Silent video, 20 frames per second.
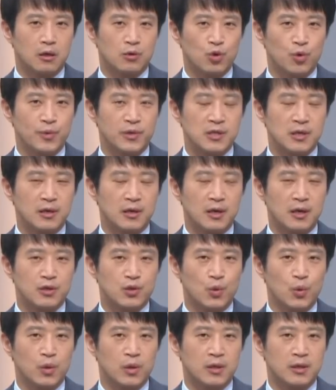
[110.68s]
소비자가
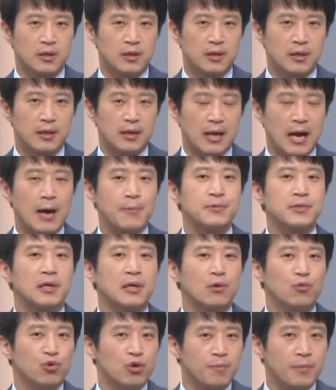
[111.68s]
소고기를
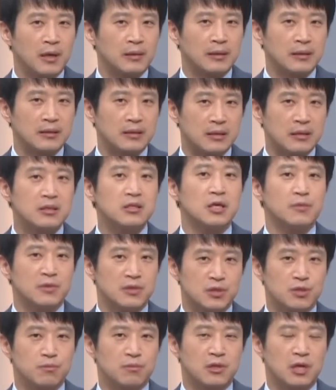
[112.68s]
값싸게 구입한다는
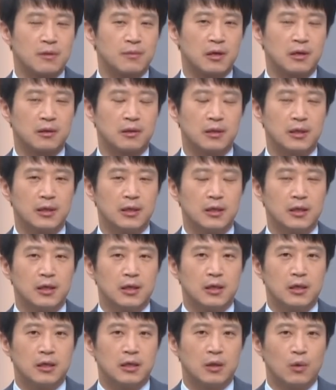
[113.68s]
이점이 있습니다만
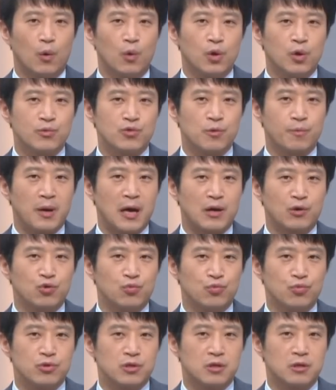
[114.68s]
이 오염수
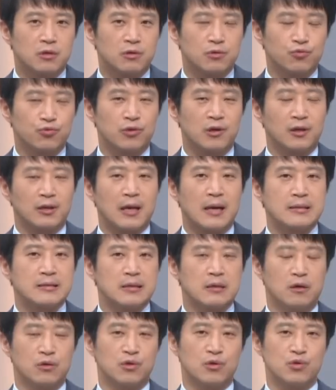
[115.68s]
방류 문제는 우리가
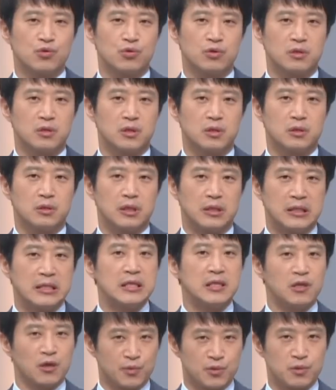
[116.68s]
당장 얻을 수 있는
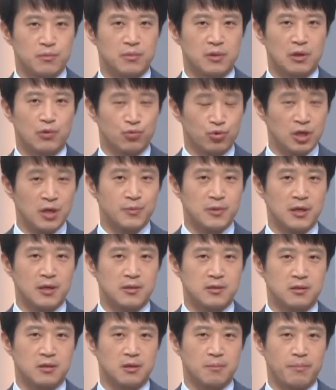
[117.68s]
이익이 없습니다. 우리
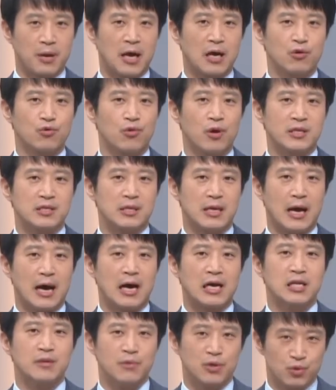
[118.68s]
입장에서는 방류하지
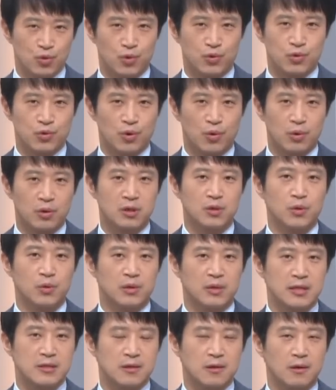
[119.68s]
않으면 좋죠.
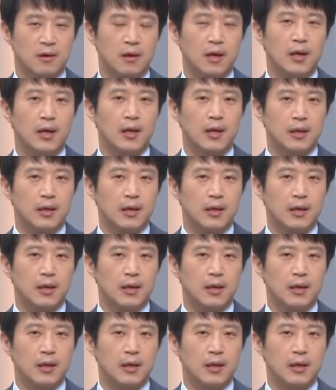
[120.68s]
그로 인해서